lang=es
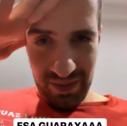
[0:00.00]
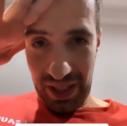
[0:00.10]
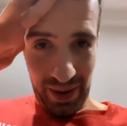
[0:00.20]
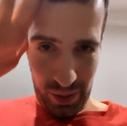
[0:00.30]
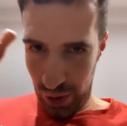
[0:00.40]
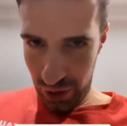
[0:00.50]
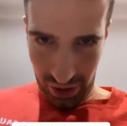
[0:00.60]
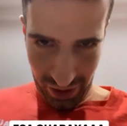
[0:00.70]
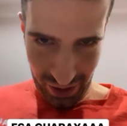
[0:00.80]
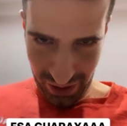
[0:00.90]
Saben cómo estoy,
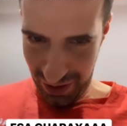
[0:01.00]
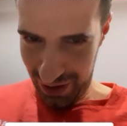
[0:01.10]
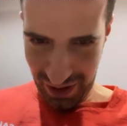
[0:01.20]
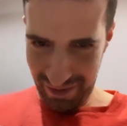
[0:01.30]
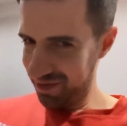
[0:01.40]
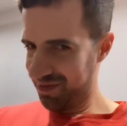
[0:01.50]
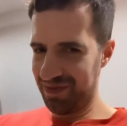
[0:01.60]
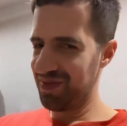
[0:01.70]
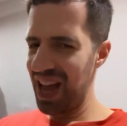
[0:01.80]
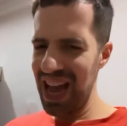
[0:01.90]
¿no? Yo
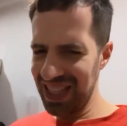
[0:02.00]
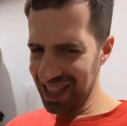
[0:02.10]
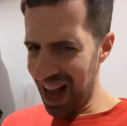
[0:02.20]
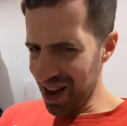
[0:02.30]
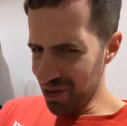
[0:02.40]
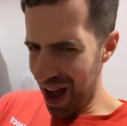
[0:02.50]
esa